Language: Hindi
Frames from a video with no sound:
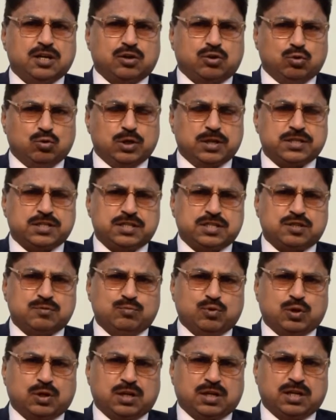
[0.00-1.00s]
रूलर्स इस
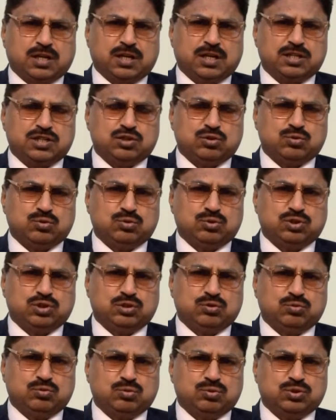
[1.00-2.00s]
मुल्क के जिन्हों
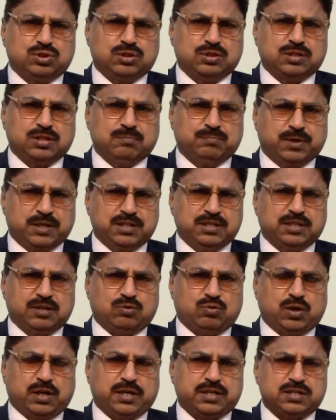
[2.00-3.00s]
जिन्हों जिनकी बड़ी ये
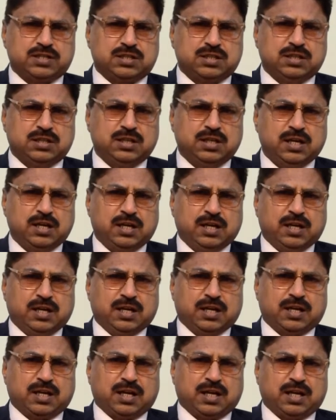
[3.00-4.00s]
ख्वाहिश थी
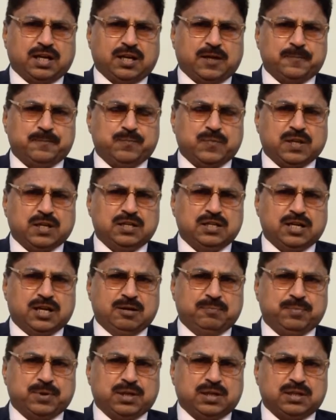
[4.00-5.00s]
कि यहाँ
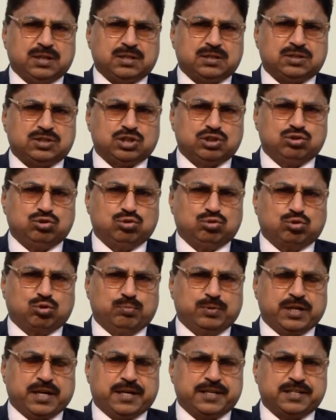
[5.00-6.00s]
पे सिंधियों को
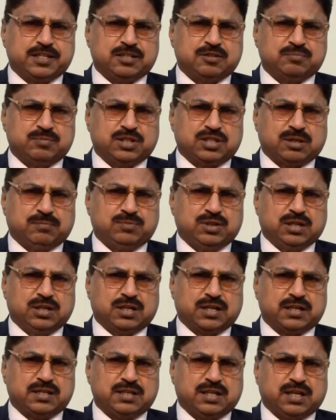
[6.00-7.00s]
मिनार्टीज़ में तब्दील
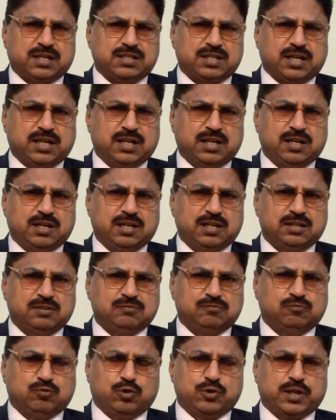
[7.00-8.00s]
कर दिया जाए
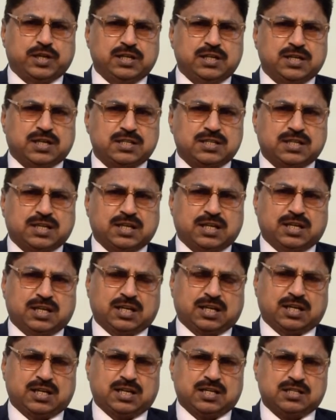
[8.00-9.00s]
वो नहीं कर सके
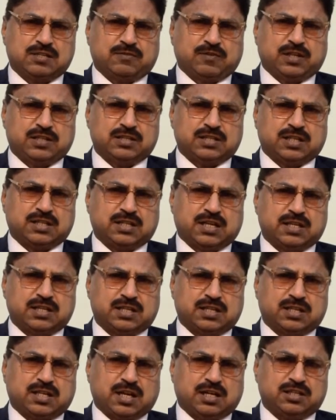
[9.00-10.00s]
लेकिन आसफ़ अली जरदारी
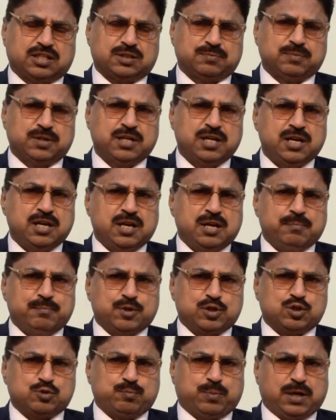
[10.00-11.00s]
की क्यादत में
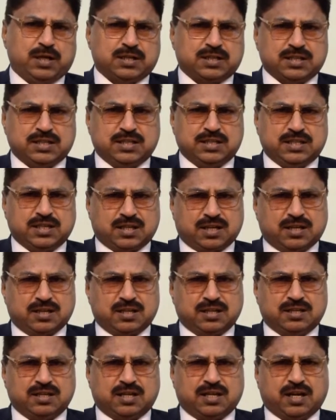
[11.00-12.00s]
पीस पार्टी ने यह
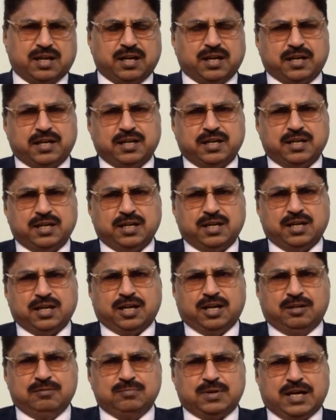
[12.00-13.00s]
करके दिखाया है
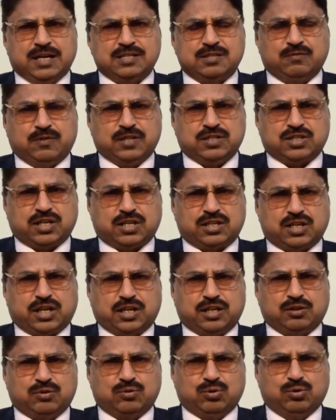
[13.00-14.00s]
हम आसफ़ अली
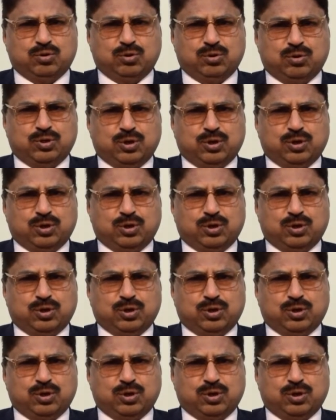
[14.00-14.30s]
जरदारी को